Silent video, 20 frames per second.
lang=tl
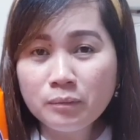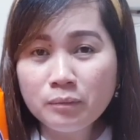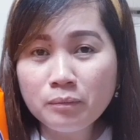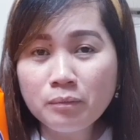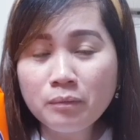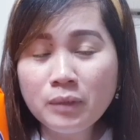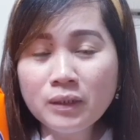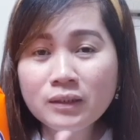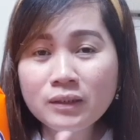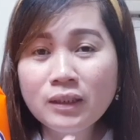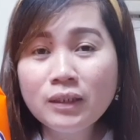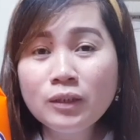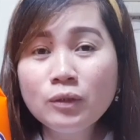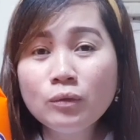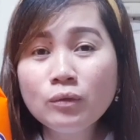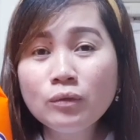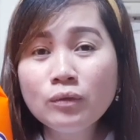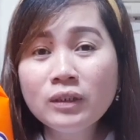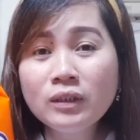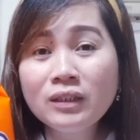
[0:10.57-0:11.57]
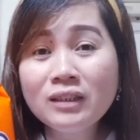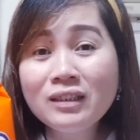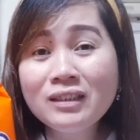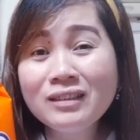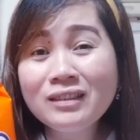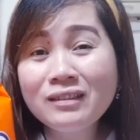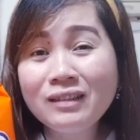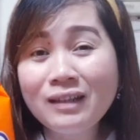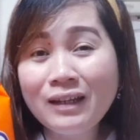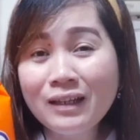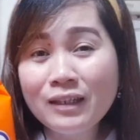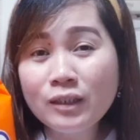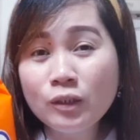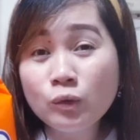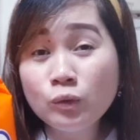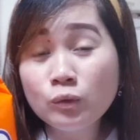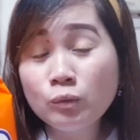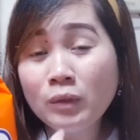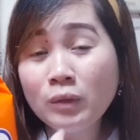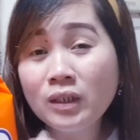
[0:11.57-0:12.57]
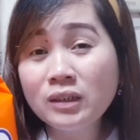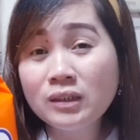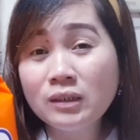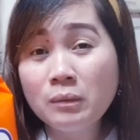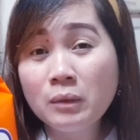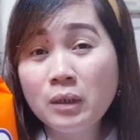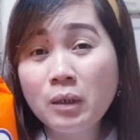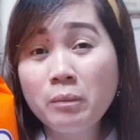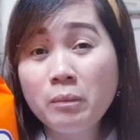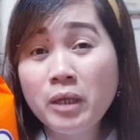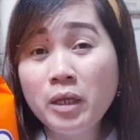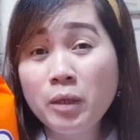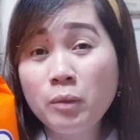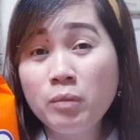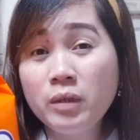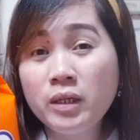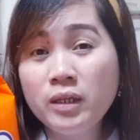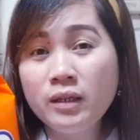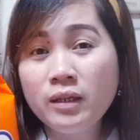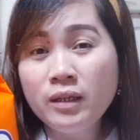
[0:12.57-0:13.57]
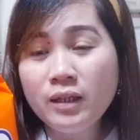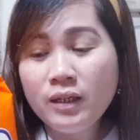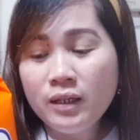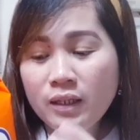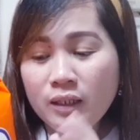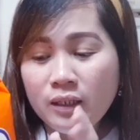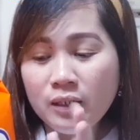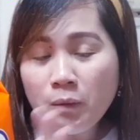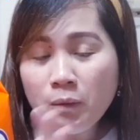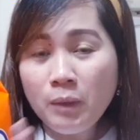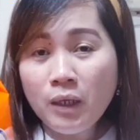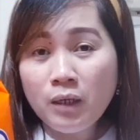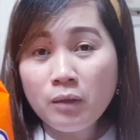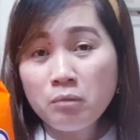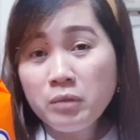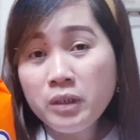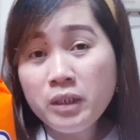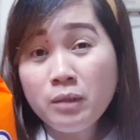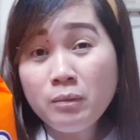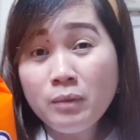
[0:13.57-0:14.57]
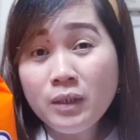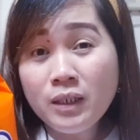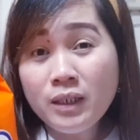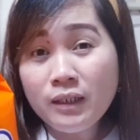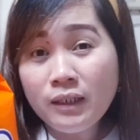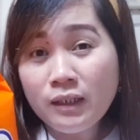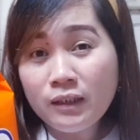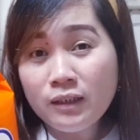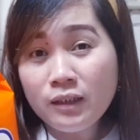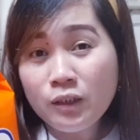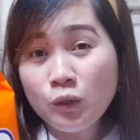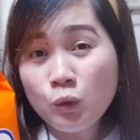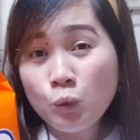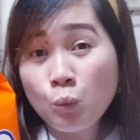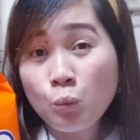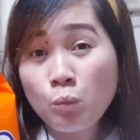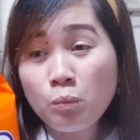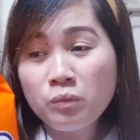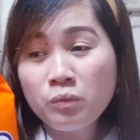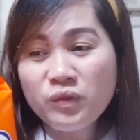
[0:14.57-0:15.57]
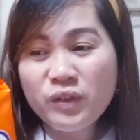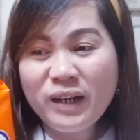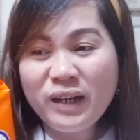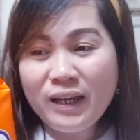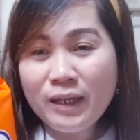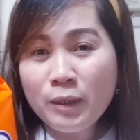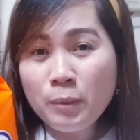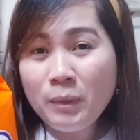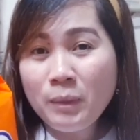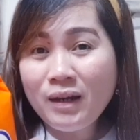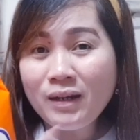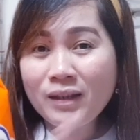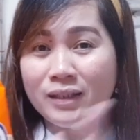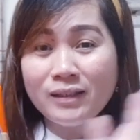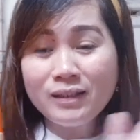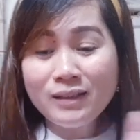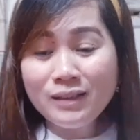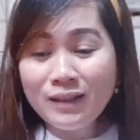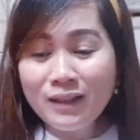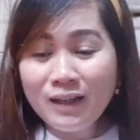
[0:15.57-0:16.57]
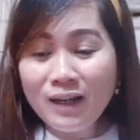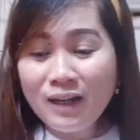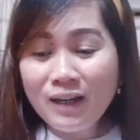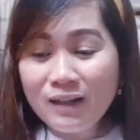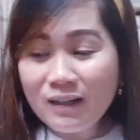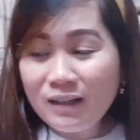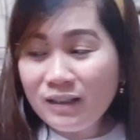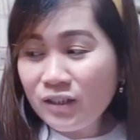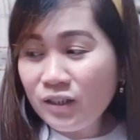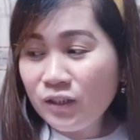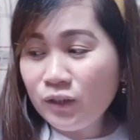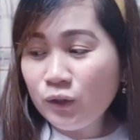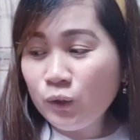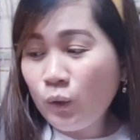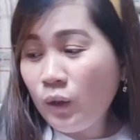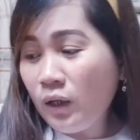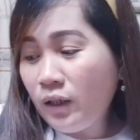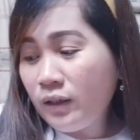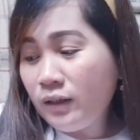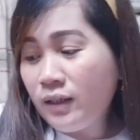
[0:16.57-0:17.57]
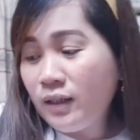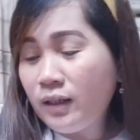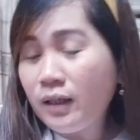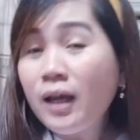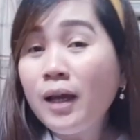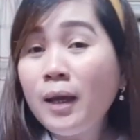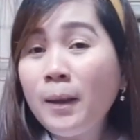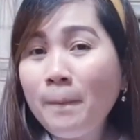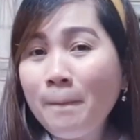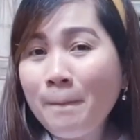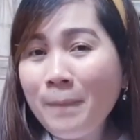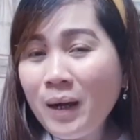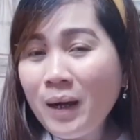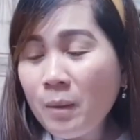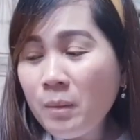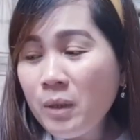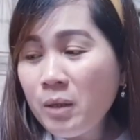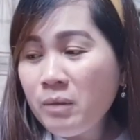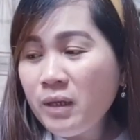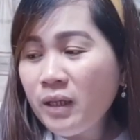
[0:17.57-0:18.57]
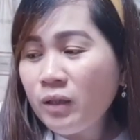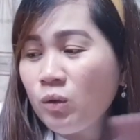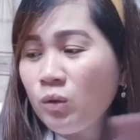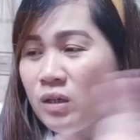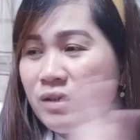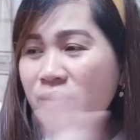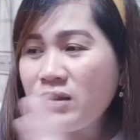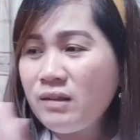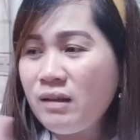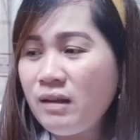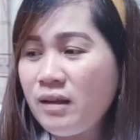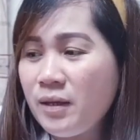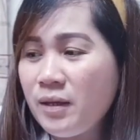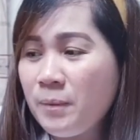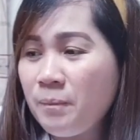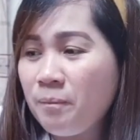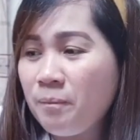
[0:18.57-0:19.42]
basta yung hindi dry kumbaga sa mga baby 'di ba ang binibili natin yung dry para hindi nagkatarashes yung ating mga baby ito kasi